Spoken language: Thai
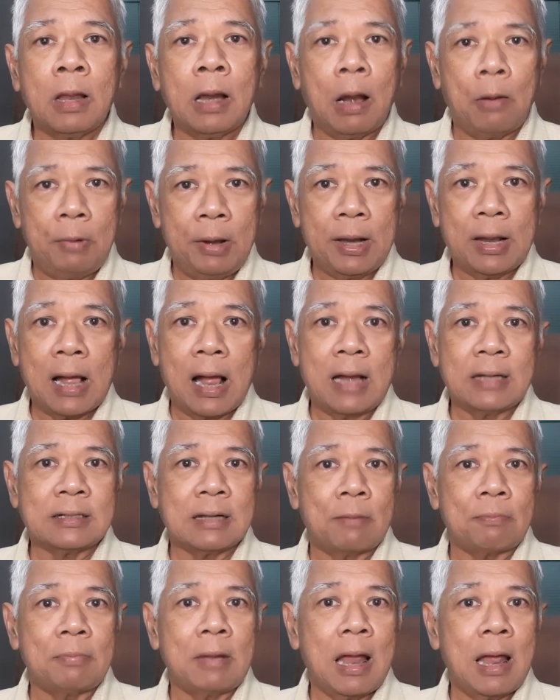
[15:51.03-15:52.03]
อเมริกา
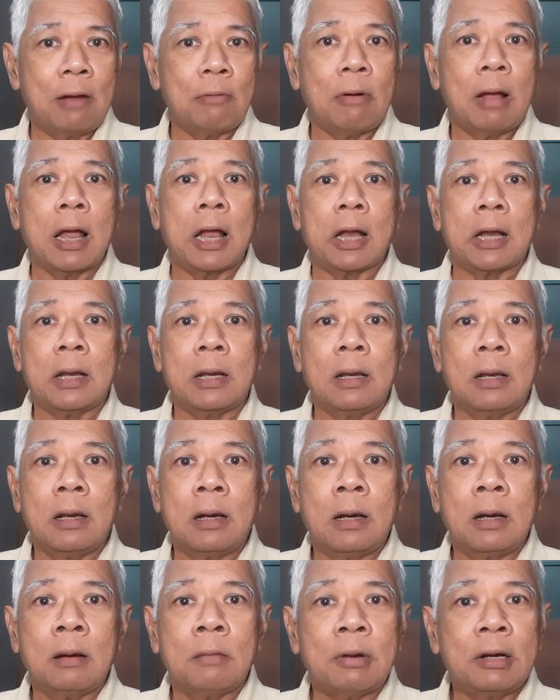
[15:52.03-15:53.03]
จับได้ว่า
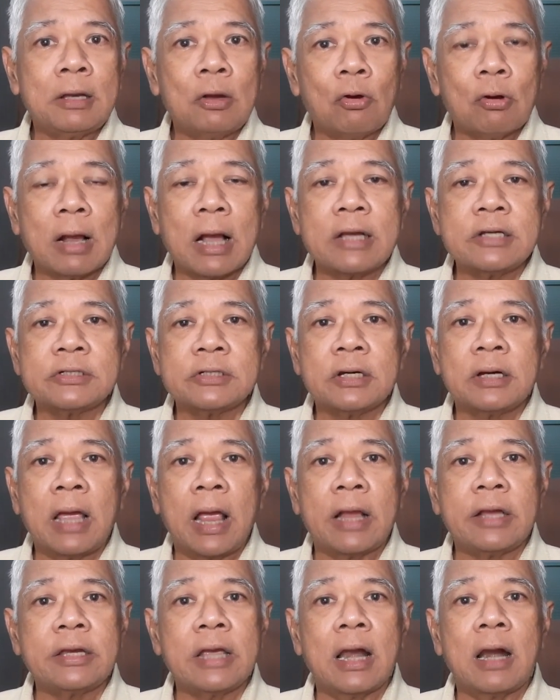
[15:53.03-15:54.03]
พระเจ้าไกเซอร์
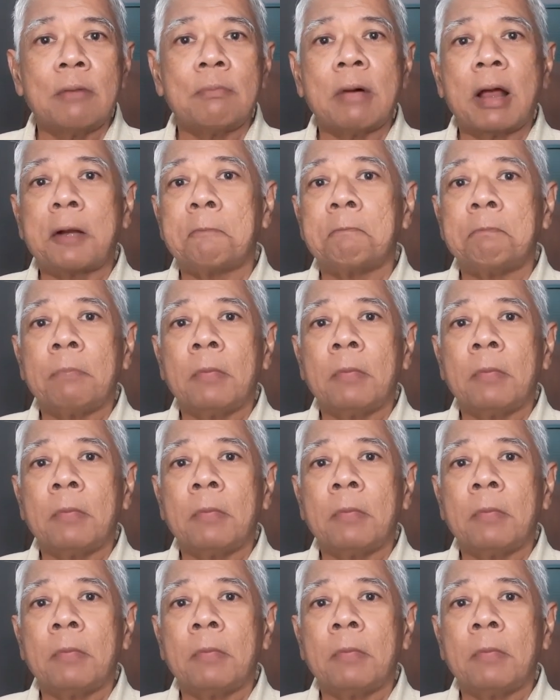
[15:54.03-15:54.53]
แห่งเยอรมัน